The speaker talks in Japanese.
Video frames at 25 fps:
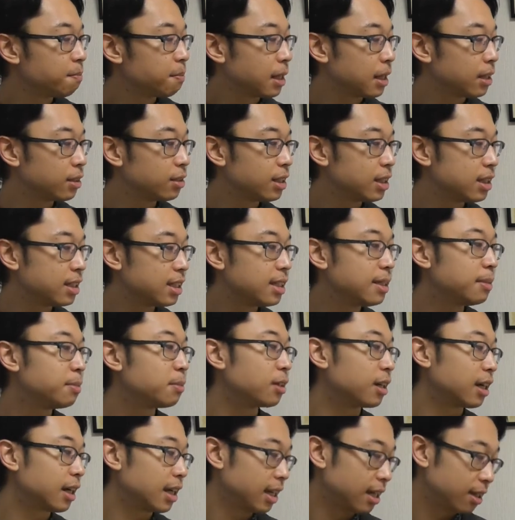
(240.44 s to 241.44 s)

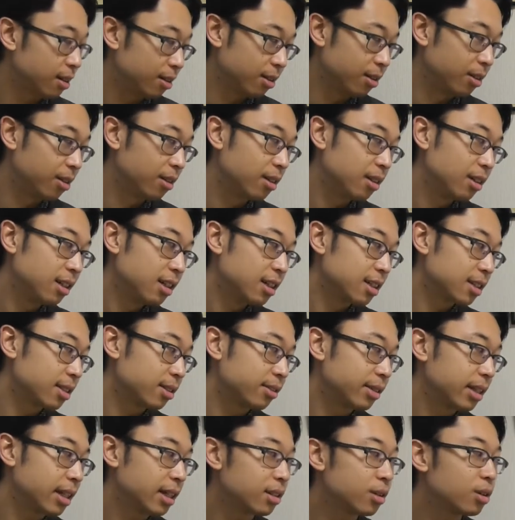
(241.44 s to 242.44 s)
マグネシウムが減る
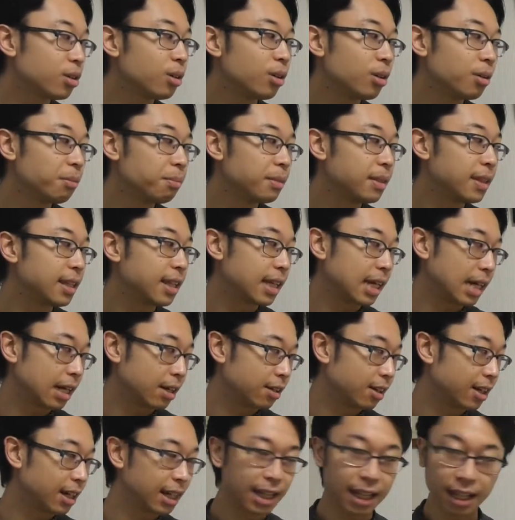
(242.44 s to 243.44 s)
そうなると
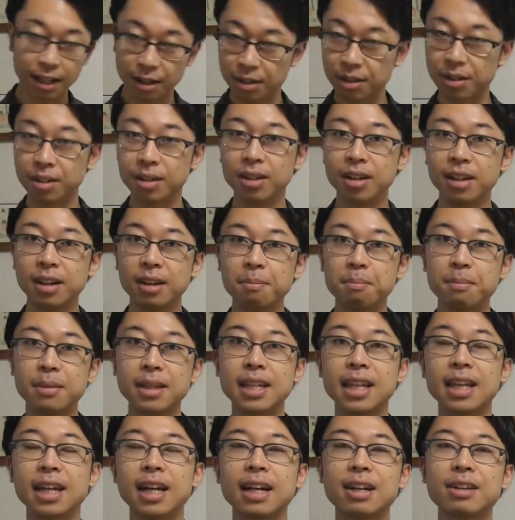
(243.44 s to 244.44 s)
ミネラルが減る
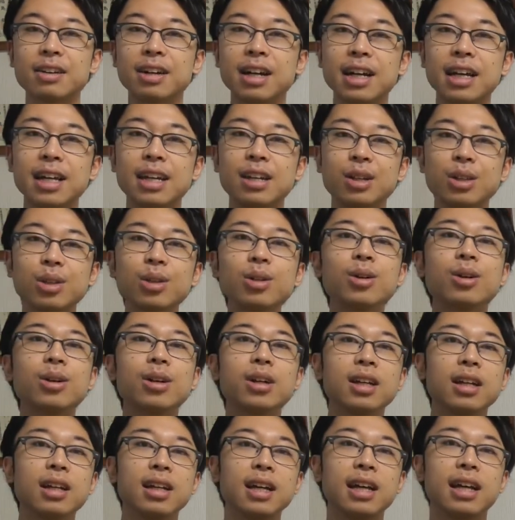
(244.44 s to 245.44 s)
ミネラルが減ると、
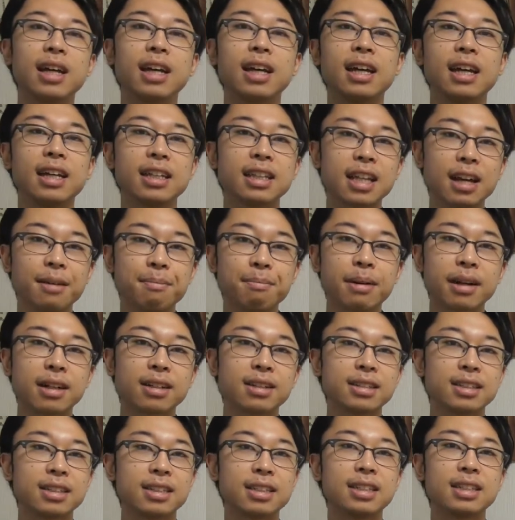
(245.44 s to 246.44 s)
えー、
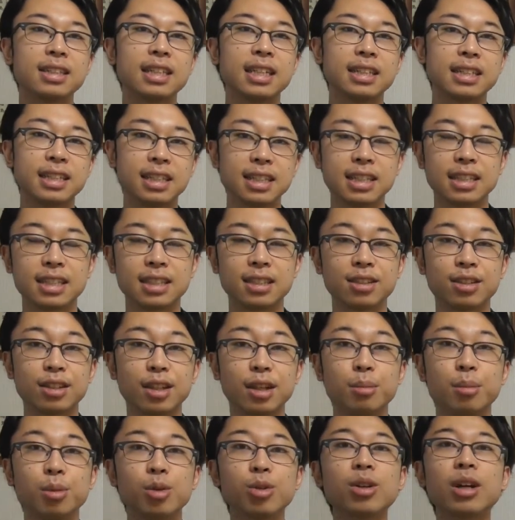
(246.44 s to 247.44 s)
タンパク質や脂質っ
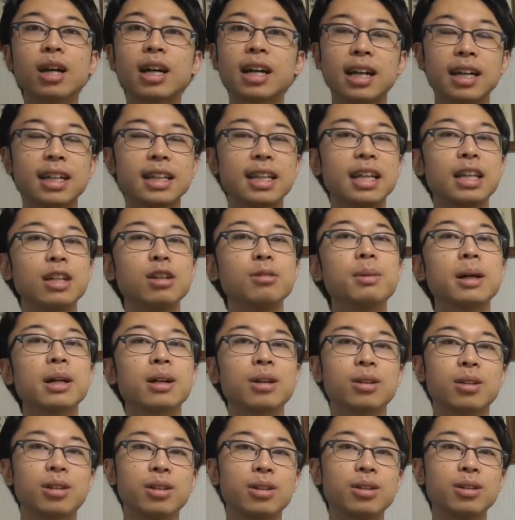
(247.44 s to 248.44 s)
ていうものが体にうま
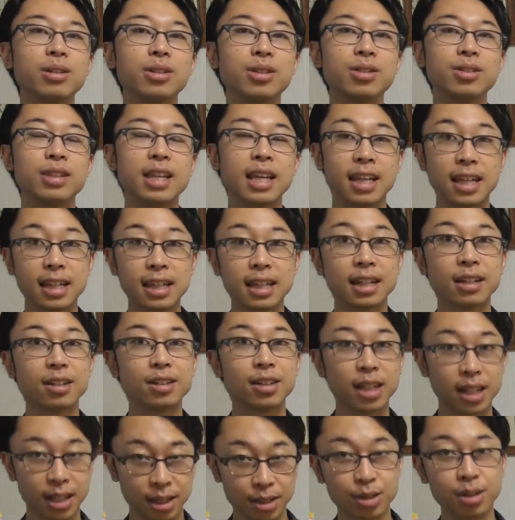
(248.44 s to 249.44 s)
く吸収できな
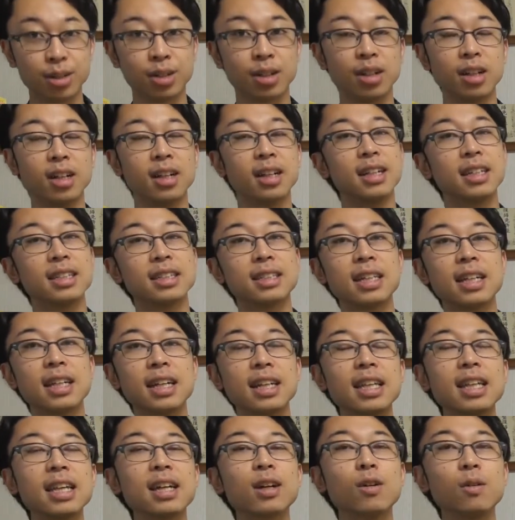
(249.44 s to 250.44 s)
くなるさ
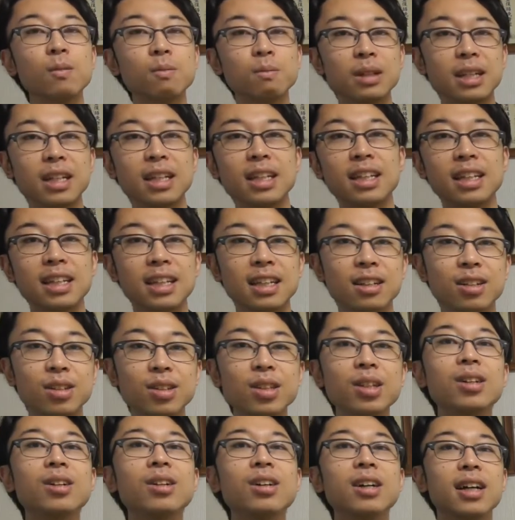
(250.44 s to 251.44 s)
らにコンビニに行く
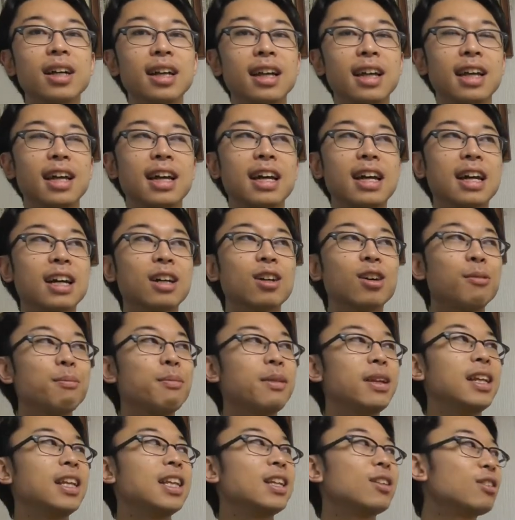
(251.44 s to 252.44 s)
と、えー、
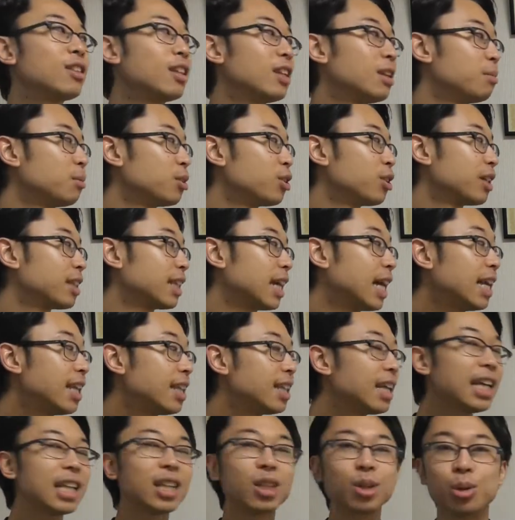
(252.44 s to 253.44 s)
コンビニに行ってるものは大
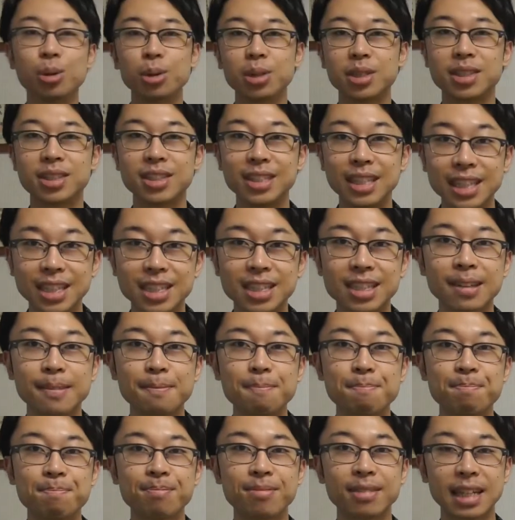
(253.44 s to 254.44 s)
体糖質です
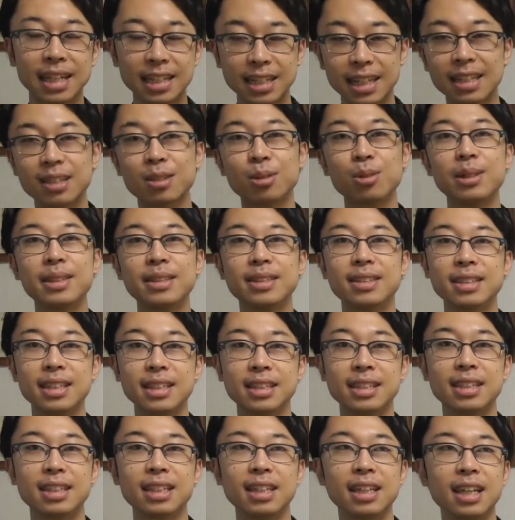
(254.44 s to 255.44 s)
大体糖質
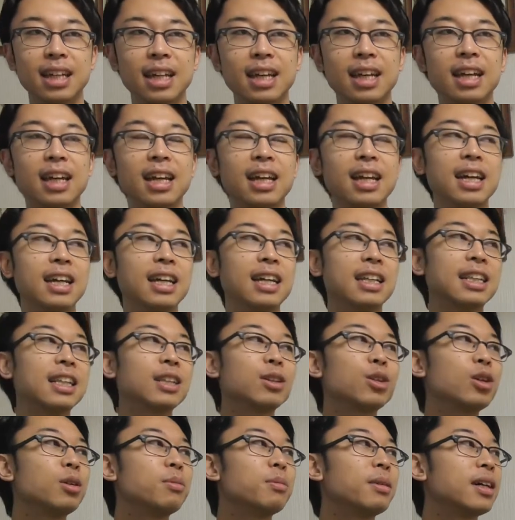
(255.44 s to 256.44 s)
です、
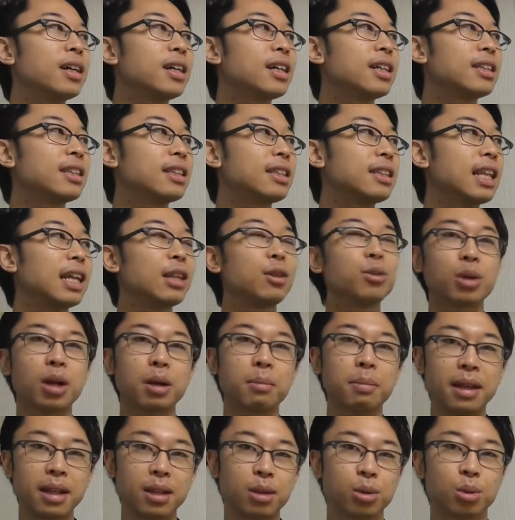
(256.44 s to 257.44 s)
えー、例えばなんと
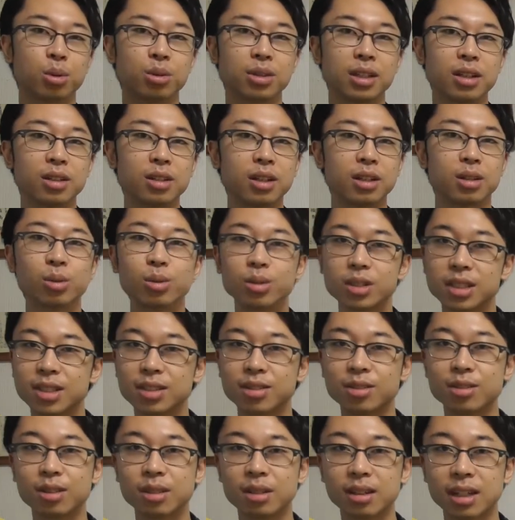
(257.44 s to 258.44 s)
か弁当っていうのは糖質
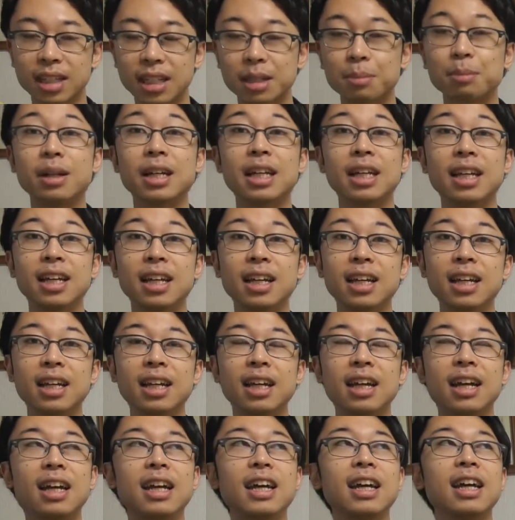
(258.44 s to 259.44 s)
の塊
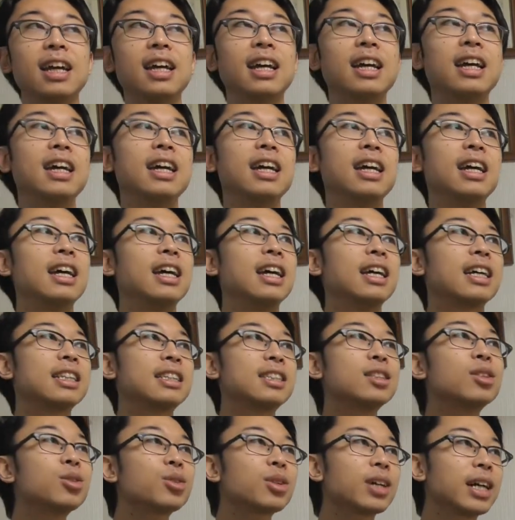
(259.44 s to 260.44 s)

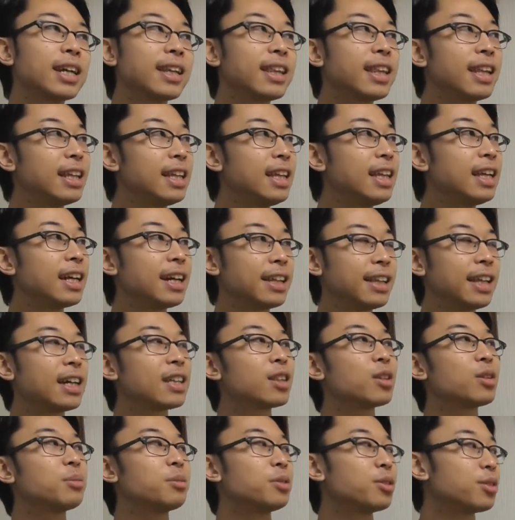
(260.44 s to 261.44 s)
えー、ちょっと体にいいか
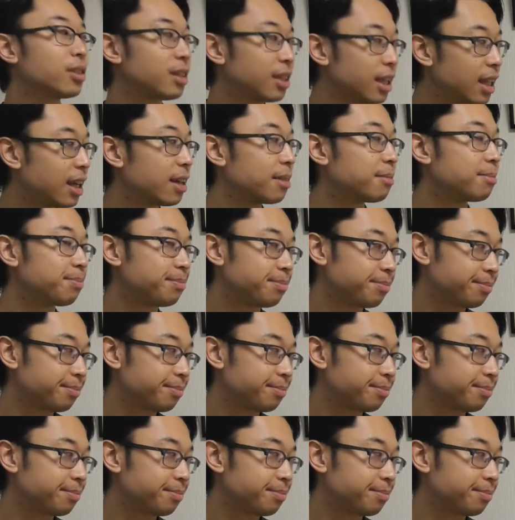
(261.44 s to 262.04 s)
なと思って、